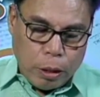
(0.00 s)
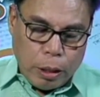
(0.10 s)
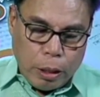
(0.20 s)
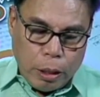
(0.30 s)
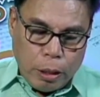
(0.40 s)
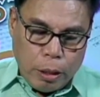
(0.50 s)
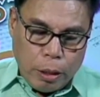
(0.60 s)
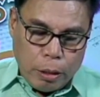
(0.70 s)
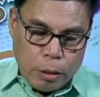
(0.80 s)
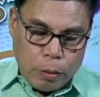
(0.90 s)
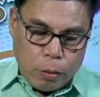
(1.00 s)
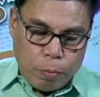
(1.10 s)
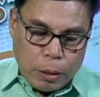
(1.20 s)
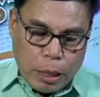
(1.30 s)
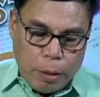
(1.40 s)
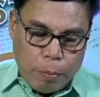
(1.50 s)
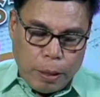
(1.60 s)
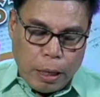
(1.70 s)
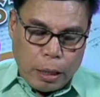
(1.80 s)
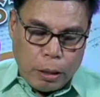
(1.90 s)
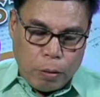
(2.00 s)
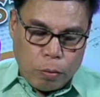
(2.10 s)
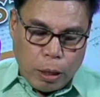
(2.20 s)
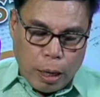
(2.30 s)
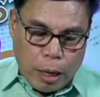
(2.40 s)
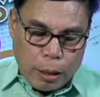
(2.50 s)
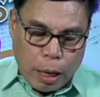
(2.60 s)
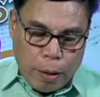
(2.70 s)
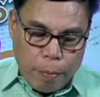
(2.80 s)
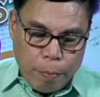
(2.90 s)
eh, siguro, basa, ibigyan natin yung talata.